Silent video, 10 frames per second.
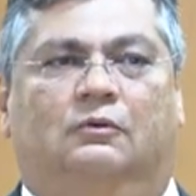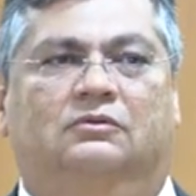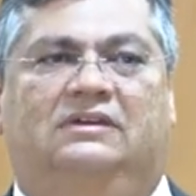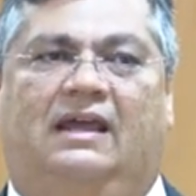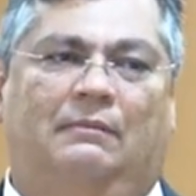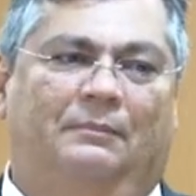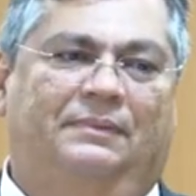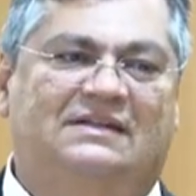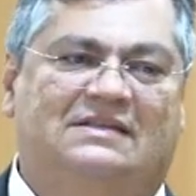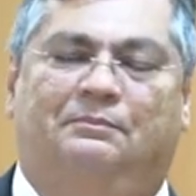um tema
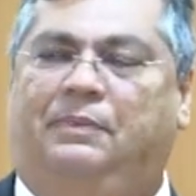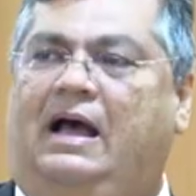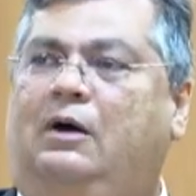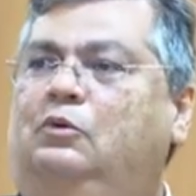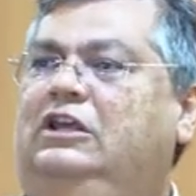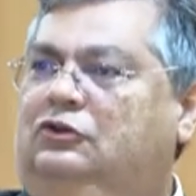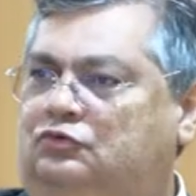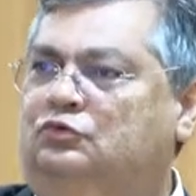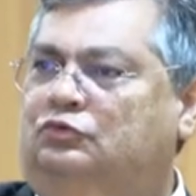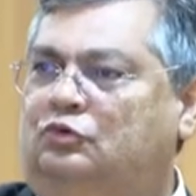principal e,
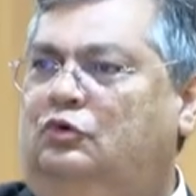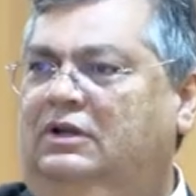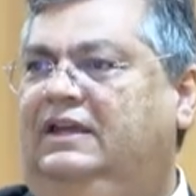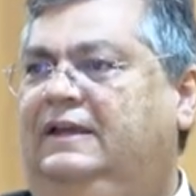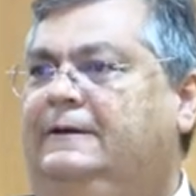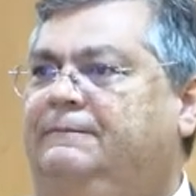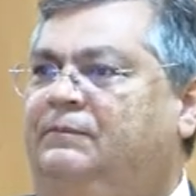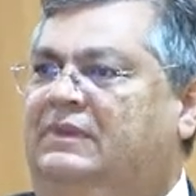junto com ele,